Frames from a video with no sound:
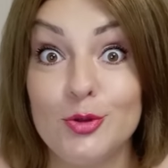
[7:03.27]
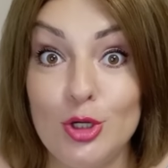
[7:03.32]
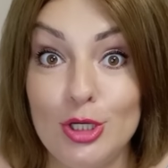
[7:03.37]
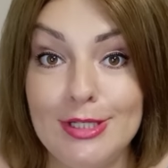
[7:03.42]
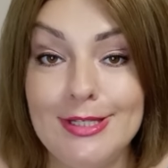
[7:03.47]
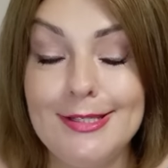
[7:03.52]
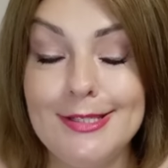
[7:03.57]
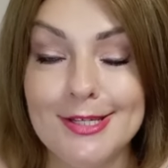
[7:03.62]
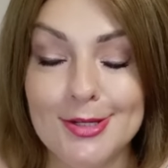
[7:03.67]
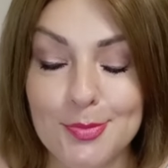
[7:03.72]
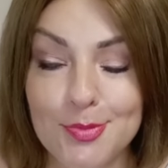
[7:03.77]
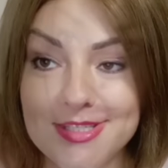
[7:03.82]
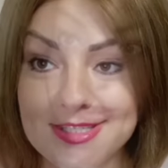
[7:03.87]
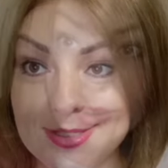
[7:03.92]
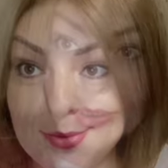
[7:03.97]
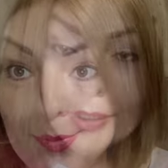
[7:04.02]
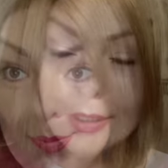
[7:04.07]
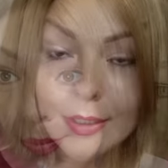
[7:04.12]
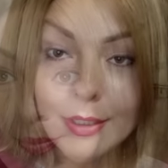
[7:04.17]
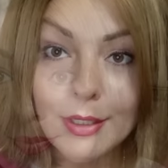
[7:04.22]
уже не
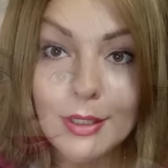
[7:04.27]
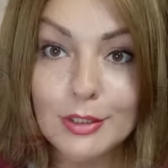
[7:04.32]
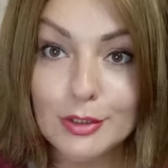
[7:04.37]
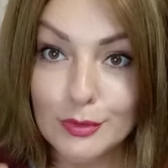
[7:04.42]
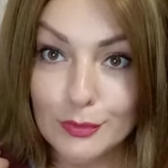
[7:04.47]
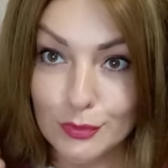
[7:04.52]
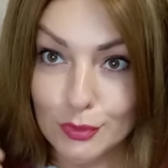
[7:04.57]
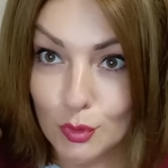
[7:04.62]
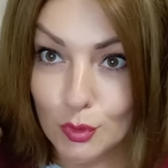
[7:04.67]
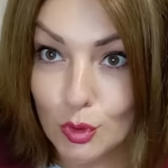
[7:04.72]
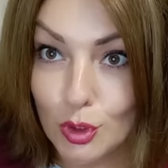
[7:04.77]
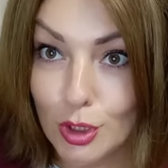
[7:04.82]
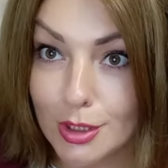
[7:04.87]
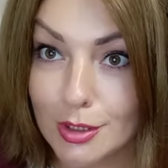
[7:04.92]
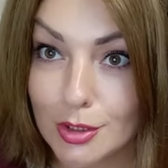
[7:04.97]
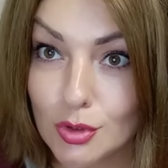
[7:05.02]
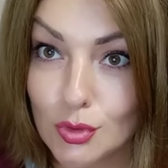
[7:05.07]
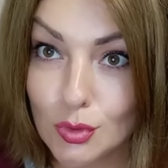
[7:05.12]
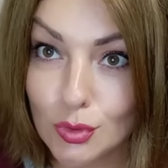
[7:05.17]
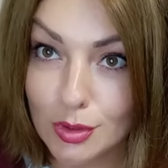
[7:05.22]
терпится. Девчонки,
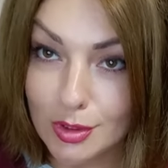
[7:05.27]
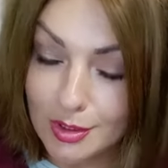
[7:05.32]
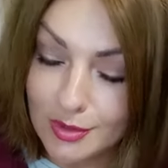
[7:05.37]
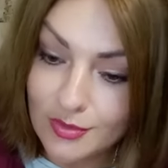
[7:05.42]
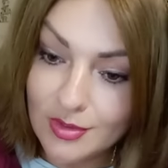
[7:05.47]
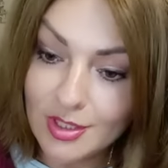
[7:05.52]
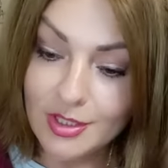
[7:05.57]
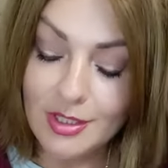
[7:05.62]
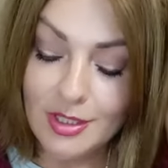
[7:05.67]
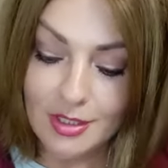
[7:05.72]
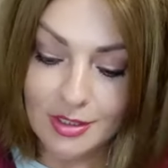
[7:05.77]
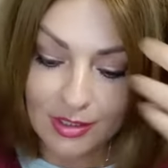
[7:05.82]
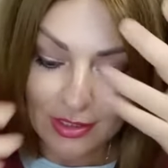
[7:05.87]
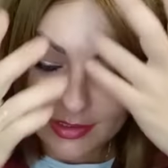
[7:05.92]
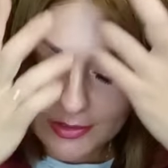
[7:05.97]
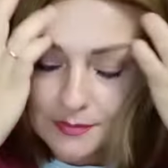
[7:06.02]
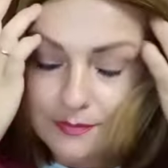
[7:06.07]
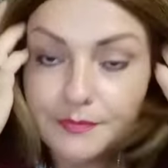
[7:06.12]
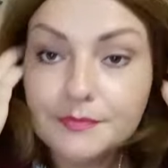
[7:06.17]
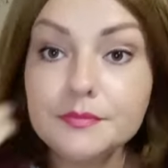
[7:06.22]
это что-то
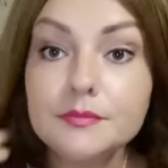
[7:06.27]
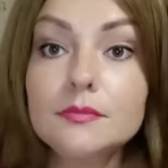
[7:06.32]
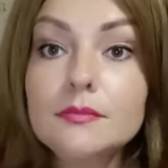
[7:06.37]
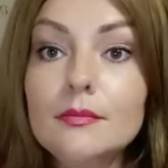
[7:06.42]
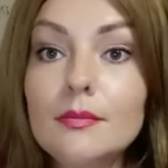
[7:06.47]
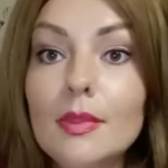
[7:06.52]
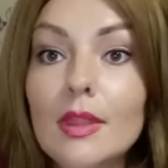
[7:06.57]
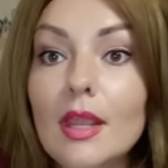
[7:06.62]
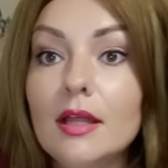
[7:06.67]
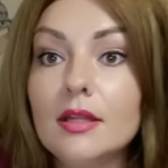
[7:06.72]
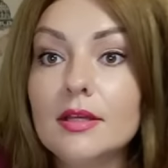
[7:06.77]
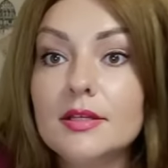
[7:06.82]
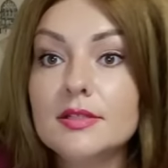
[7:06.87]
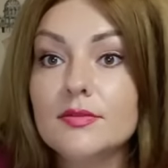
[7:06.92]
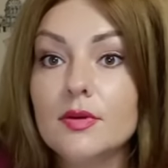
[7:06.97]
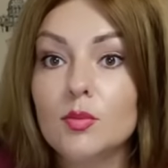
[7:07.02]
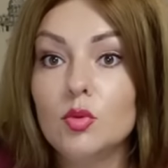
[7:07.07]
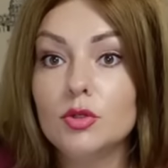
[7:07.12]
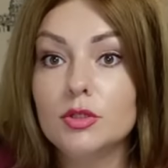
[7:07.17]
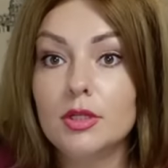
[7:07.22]
невероятное. Она
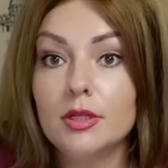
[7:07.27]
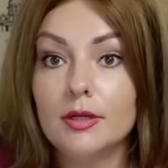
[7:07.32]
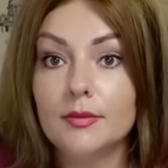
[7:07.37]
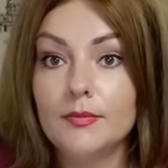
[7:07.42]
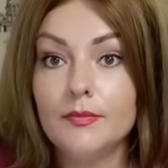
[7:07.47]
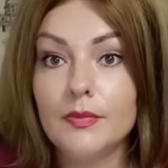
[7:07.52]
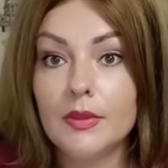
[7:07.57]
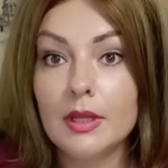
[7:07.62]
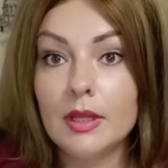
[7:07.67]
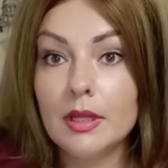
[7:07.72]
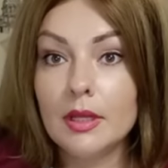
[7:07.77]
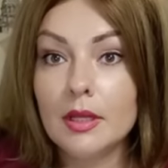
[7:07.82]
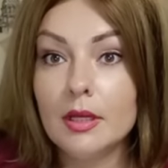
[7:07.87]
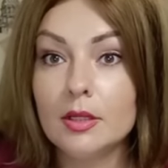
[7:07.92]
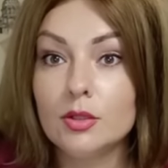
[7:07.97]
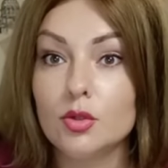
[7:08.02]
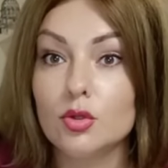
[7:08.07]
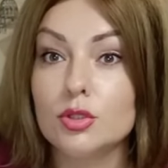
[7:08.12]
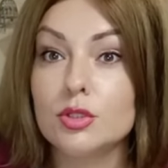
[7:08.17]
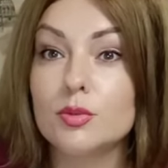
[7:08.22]
свободная.
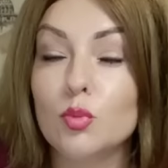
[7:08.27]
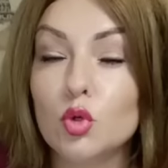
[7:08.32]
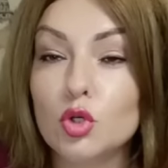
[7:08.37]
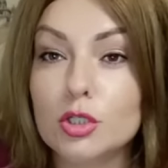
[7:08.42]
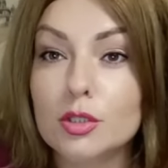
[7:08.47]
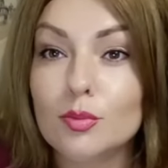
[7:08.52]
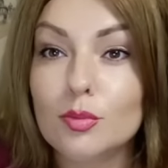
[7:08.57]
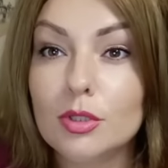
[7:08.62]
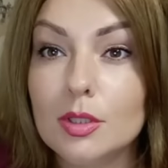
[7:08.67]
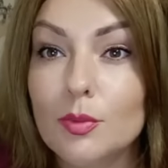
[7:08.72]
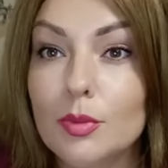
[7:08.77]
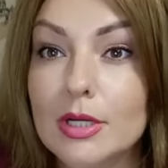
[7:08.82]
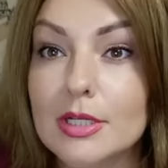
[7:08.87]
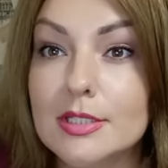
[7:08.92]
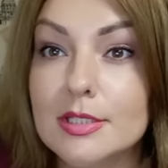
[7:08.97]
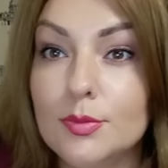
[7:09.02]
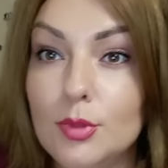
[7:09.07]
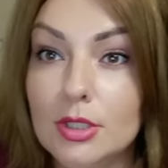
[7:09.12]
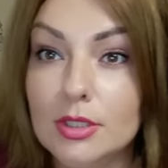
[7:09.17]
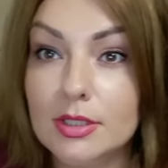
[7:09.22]
То есть можно было
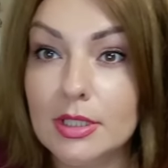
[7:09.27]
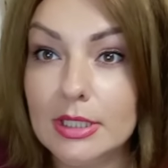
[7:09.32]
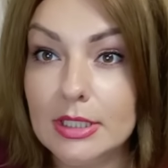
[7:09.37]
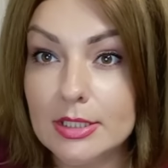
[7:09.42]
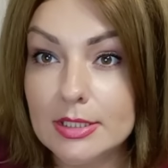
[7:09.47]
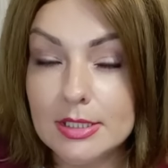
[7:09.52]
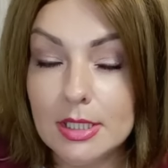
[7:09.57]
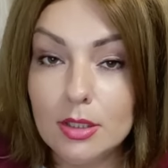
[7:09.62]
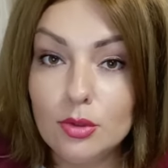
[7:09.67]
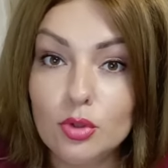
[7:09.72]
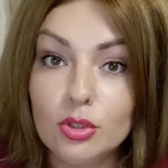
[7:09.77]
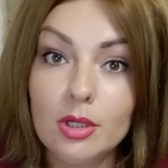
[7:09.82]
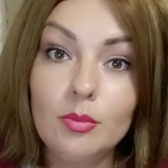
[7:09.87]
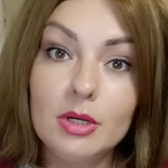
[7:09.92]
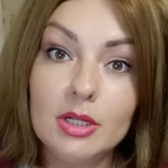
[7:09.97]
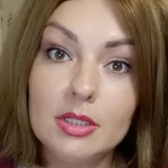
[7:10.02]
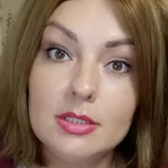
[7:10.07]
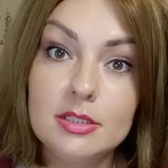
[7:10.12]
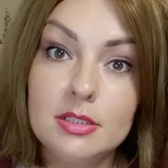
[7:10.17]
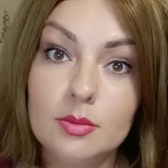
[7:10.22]
брать смело 3XL, но я
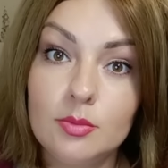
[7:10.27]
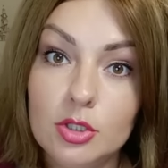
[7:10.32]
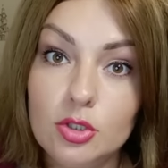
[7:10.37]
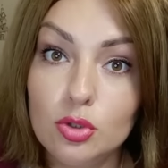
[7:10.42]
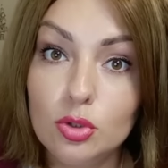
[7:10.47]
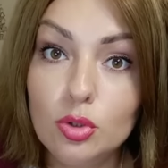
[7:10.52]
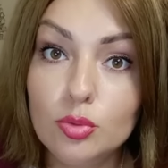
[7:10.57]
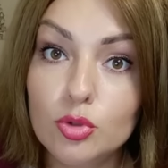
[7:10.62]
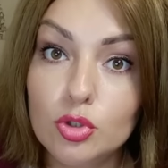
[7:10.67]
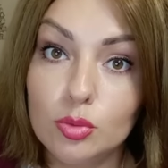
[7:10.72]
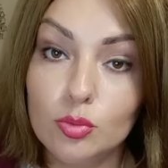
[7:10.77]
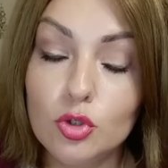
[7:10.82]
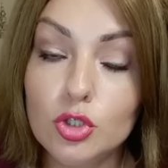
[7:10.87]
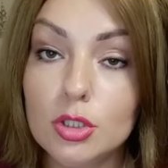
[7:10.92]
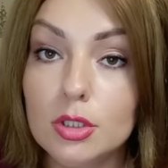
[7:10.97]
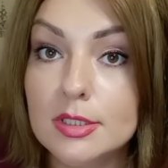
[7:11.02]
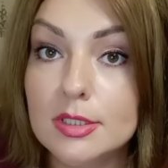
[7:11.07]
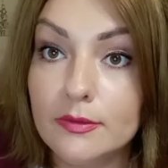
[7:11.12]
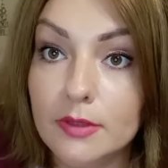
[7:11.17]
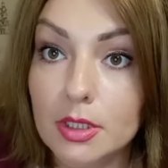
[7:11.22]
брала с тем расчетом, что
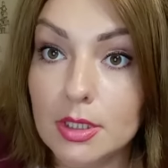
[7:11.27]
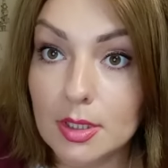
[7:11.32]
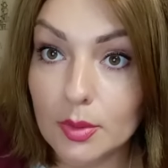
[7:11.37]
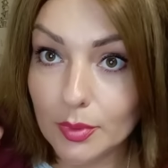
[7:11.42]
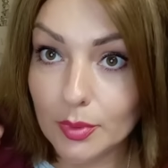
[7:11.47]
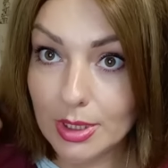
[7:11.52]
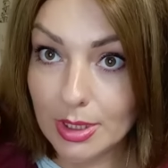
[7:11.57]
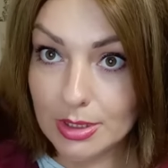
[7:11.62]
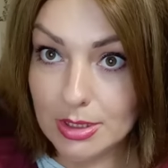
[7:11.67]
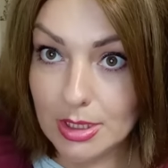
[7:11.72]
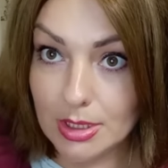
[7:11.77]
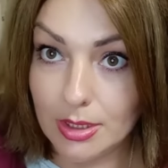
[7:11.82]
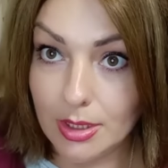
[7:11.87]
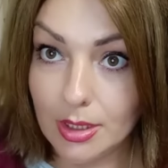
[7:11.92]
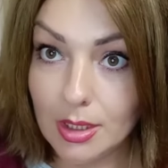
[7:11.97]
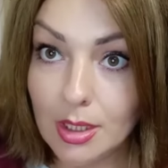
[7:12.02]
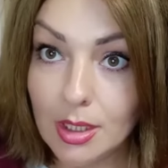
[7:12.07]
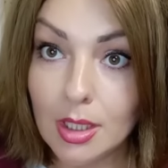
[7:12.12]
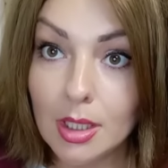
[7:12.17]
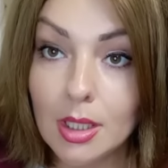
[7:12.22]
можно и свитер пододеть,
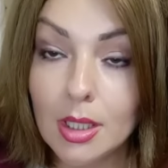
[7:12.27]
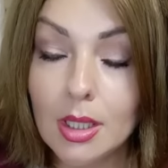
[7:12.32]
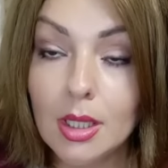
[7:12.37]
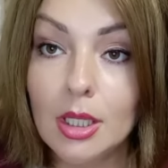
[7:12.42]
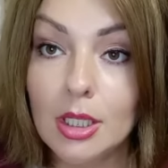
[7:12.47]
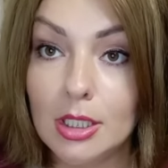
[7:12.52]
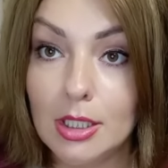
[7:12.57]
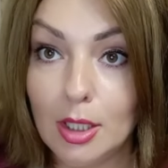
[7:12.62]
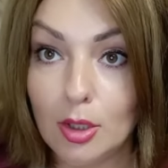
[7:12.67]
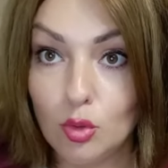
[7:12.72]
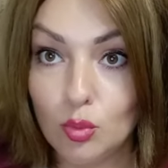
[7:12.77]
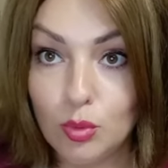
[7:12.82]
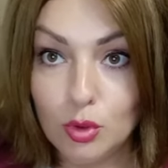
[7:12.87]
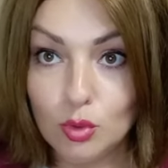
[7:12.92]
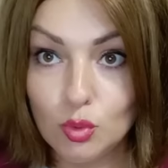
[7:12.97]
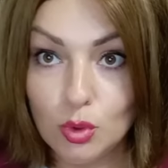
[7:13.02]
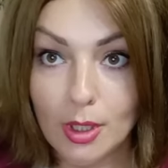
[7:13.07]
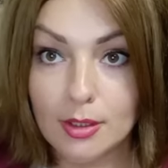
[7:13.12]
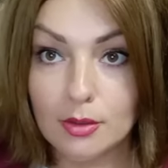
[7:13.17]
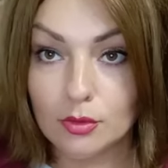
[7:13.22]
да. Я
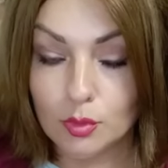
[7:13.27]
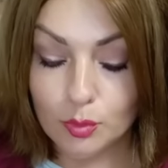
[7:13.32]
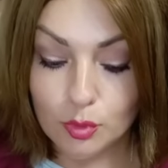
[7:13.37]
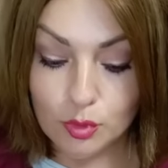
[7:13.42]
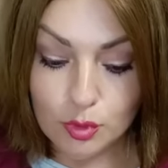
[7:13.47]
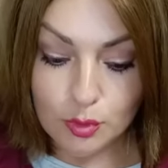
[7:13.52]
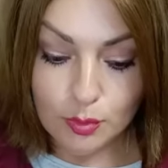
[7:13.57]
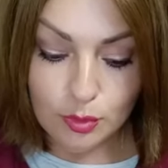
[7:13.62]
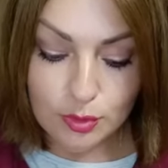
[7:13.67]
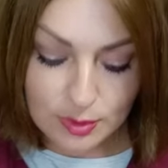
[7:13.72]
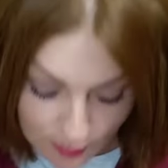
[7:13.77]
люблю так вот, пусть будет